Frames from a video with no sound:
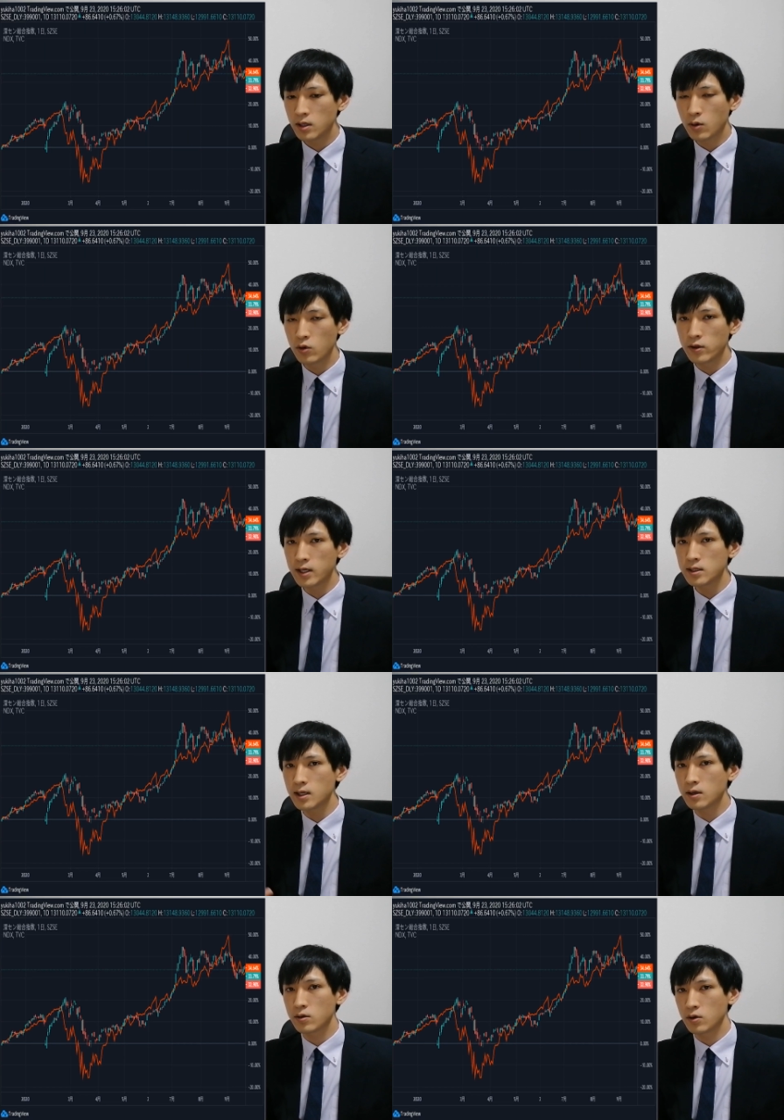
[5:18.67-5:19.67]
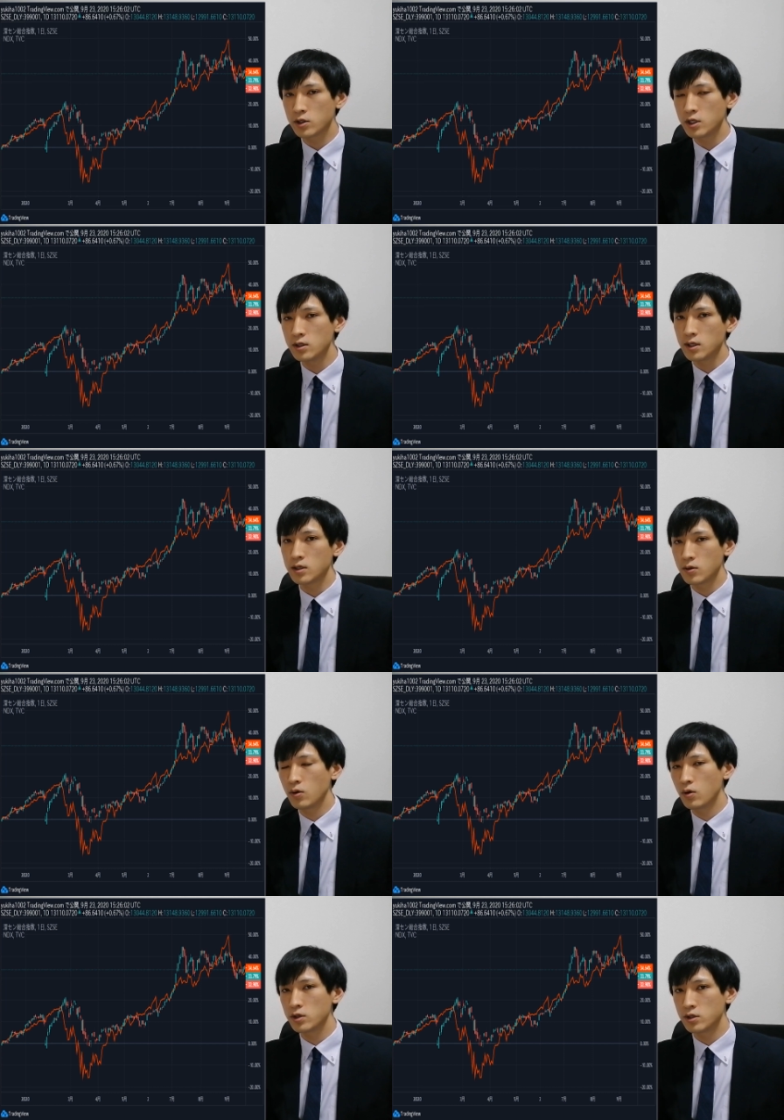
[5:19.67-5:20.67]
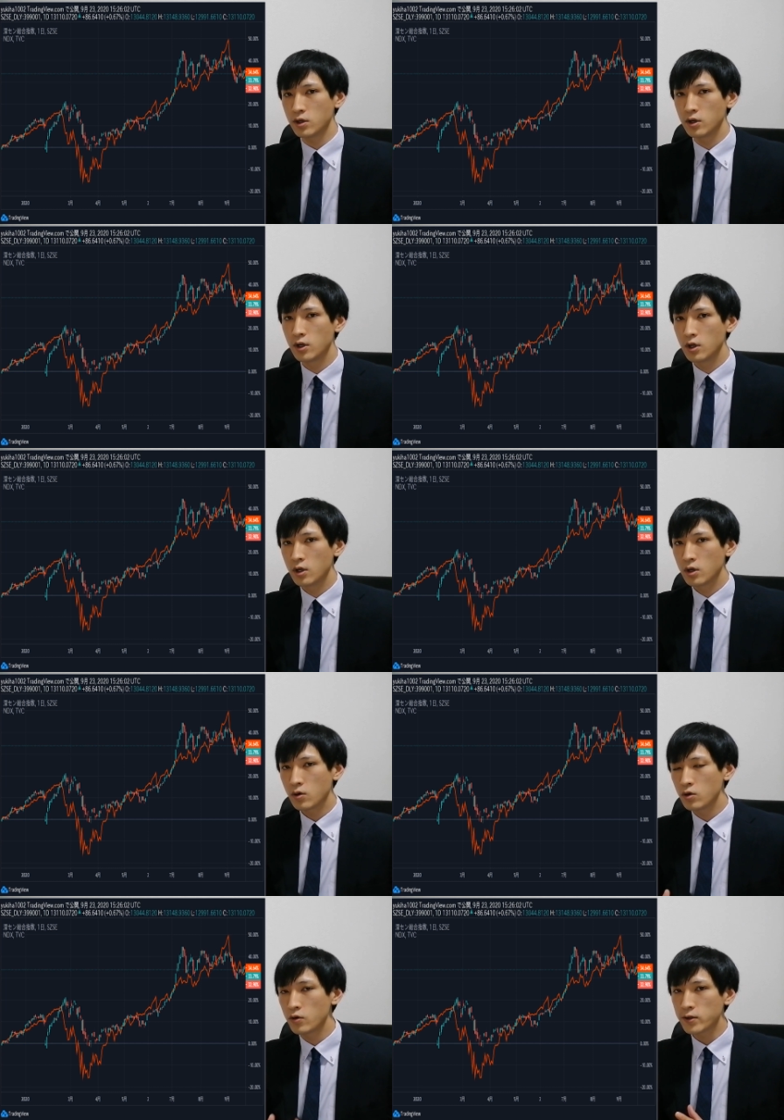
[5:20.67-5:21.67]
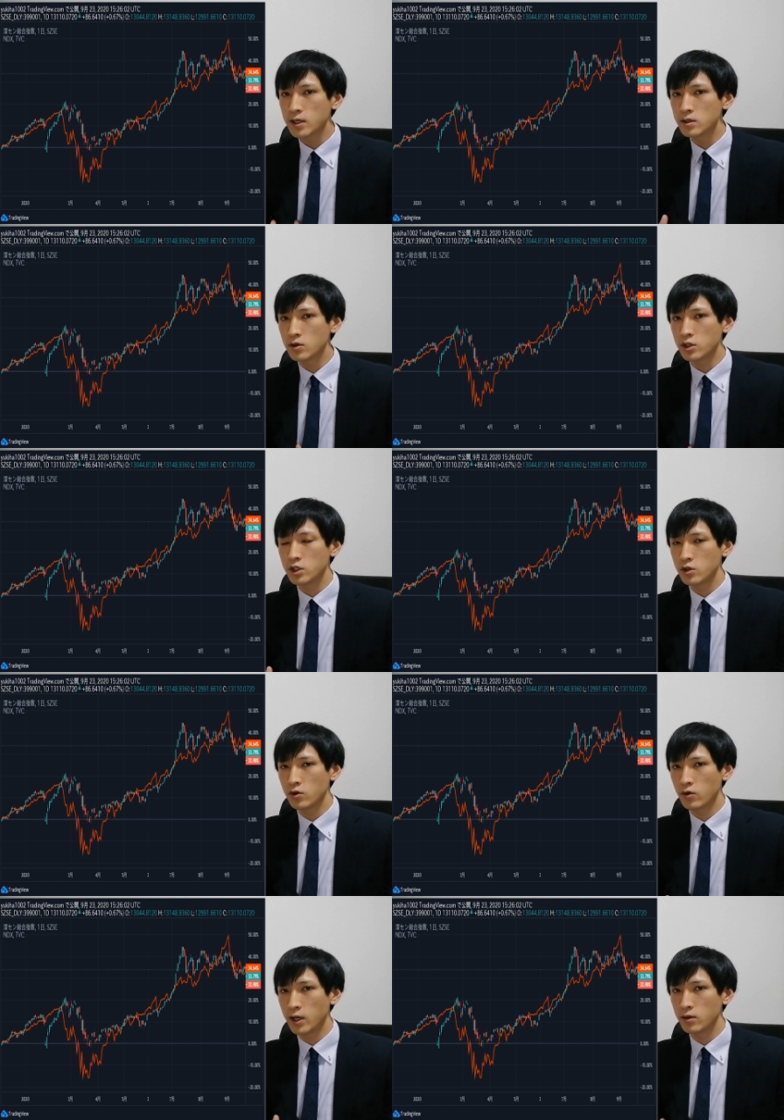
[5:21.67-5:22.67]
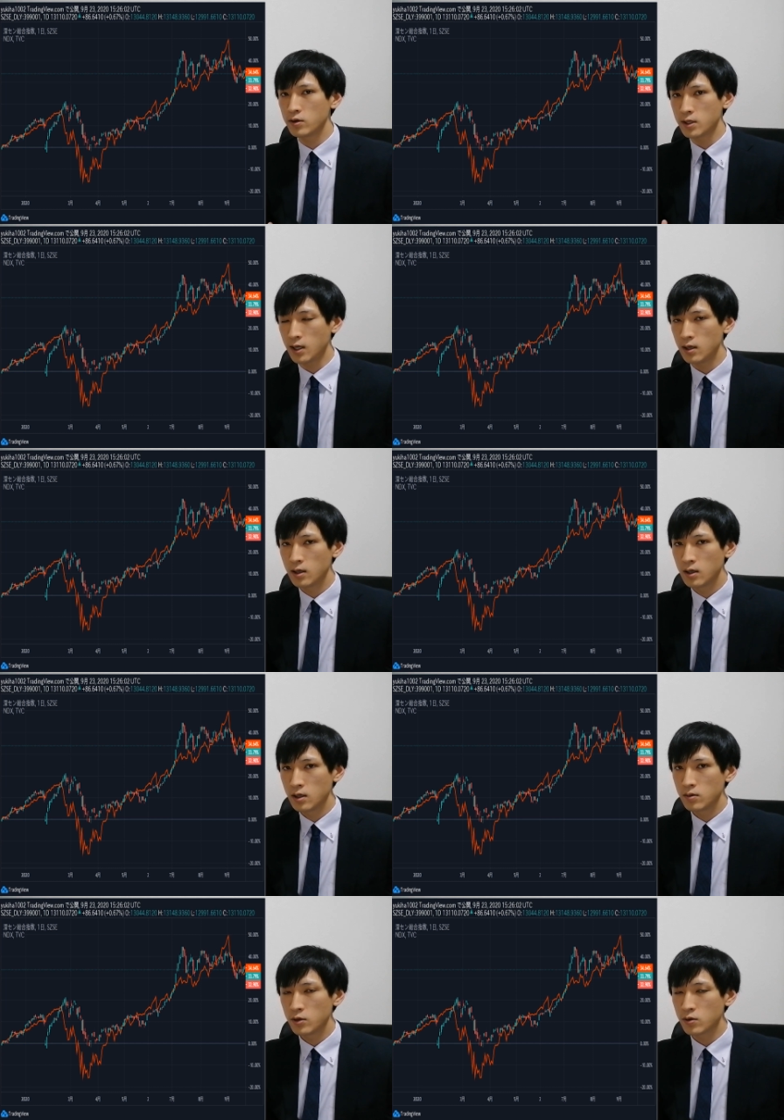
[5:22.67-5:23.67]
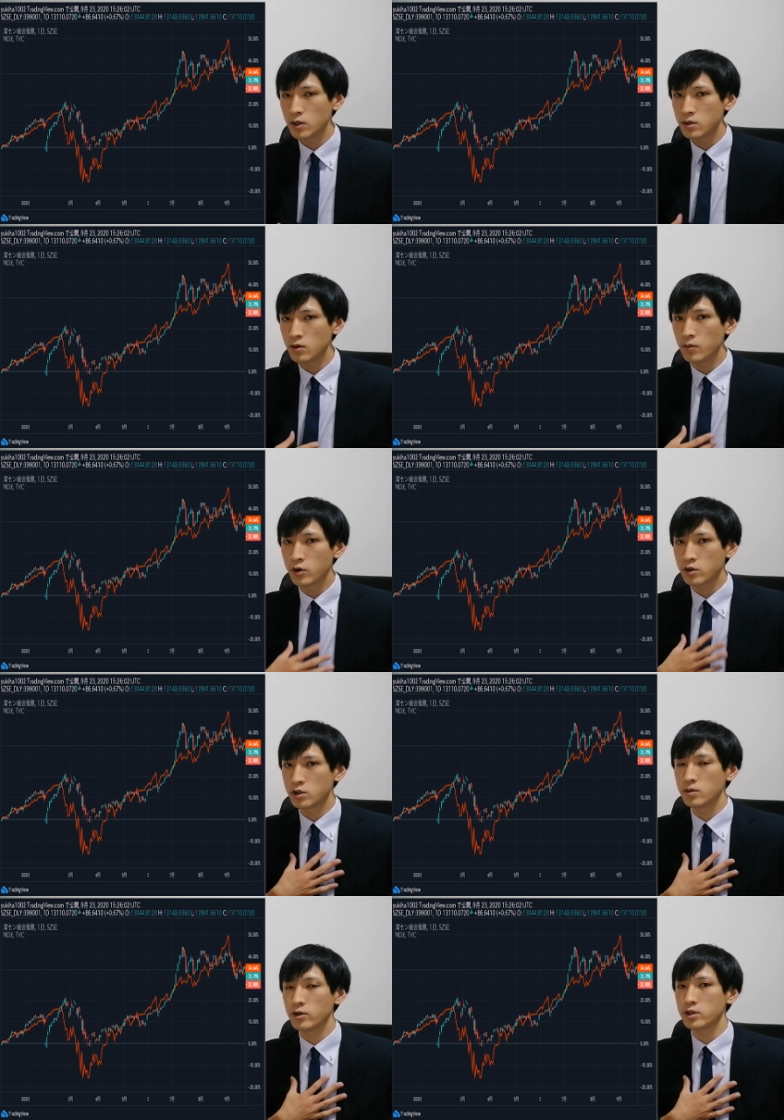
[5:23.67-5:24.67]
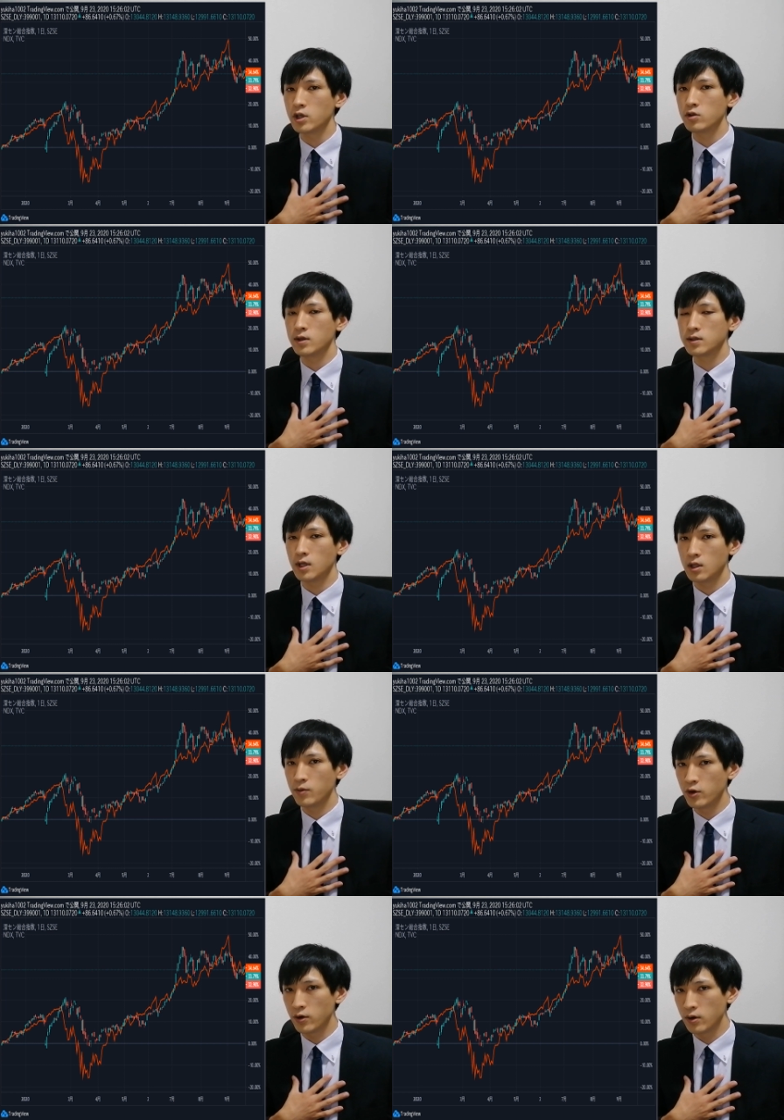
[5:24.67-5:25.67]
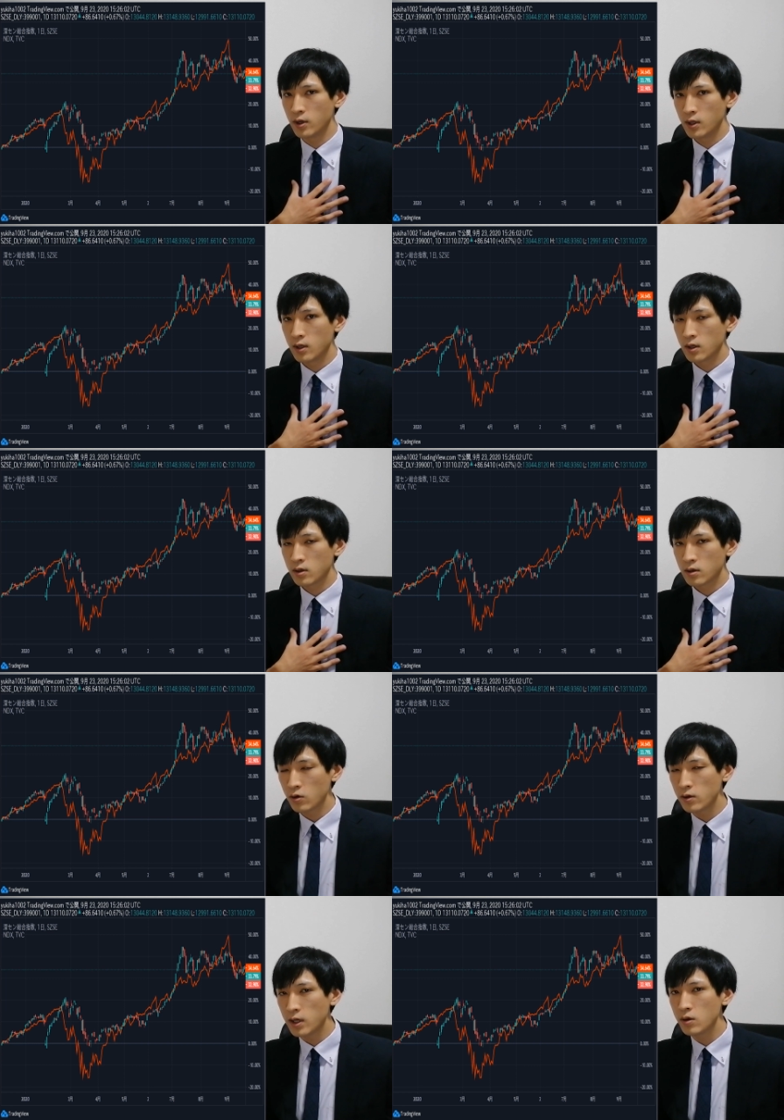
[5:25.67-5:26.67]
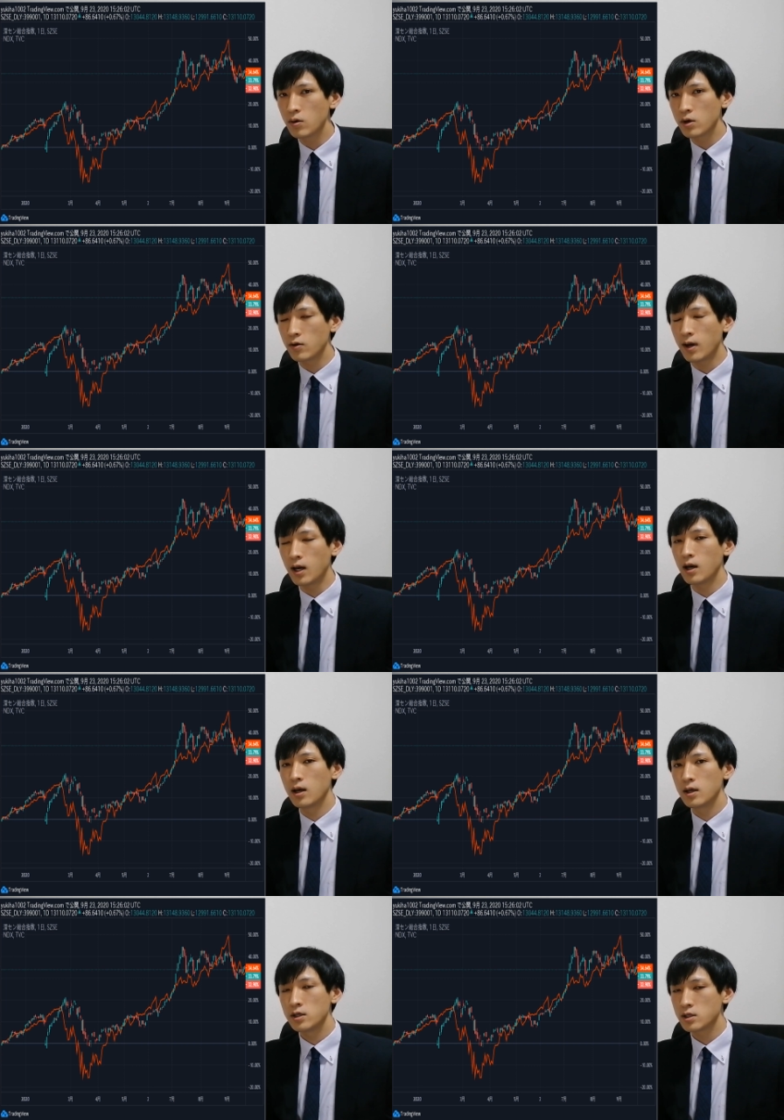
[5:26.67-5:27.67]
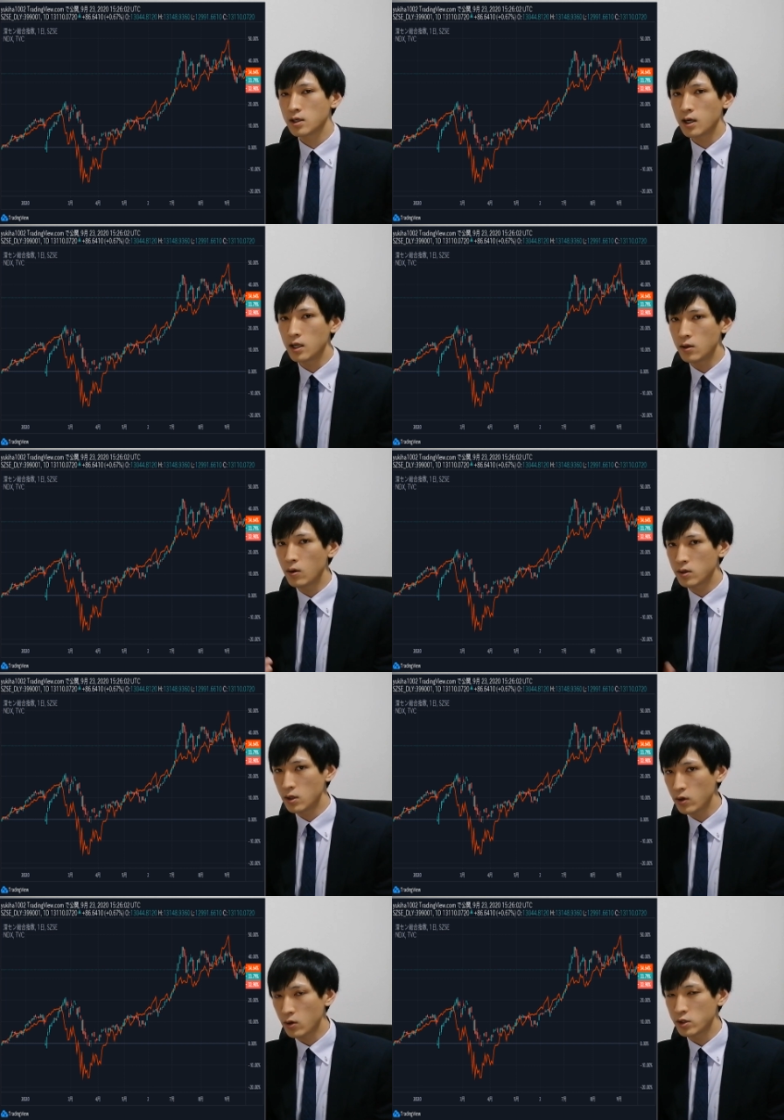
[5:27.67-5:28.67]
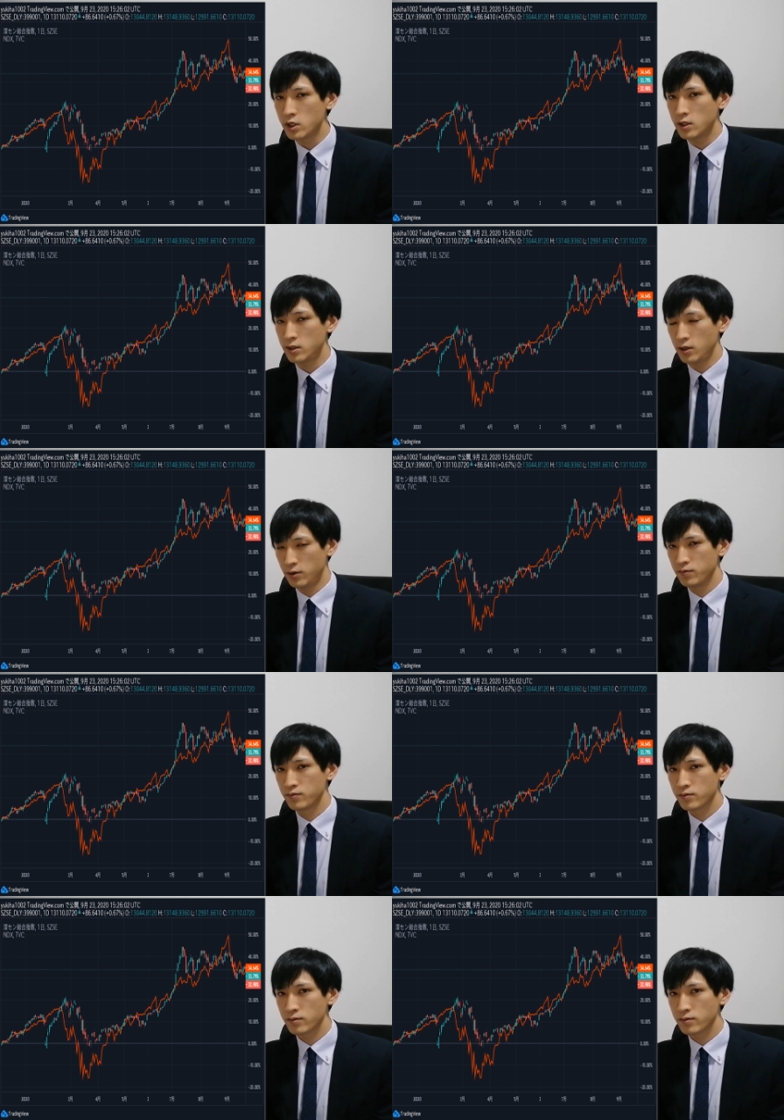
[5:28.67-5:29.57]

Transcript: で、このナスダックと深セン総合指数、この2つの市場の連動性、もうそれすごい僕注目してるんですけれども、この値動きはしっかりと追っておいてほしいんですよ。